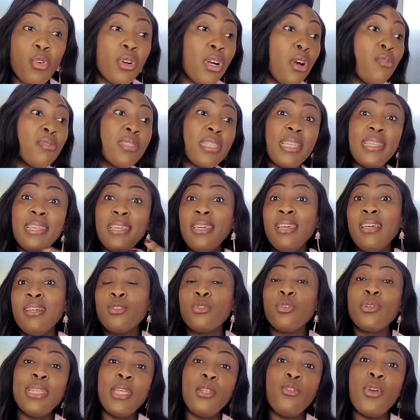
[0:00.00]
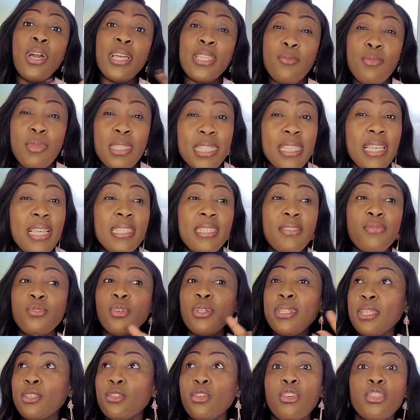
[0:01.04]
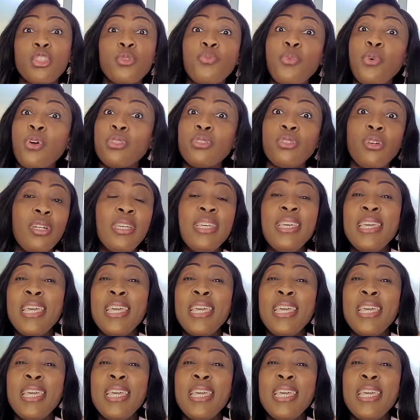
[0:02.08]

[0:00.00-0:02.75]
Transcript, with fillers: Quand vous allez dans les lieux administratifs, dans les transports,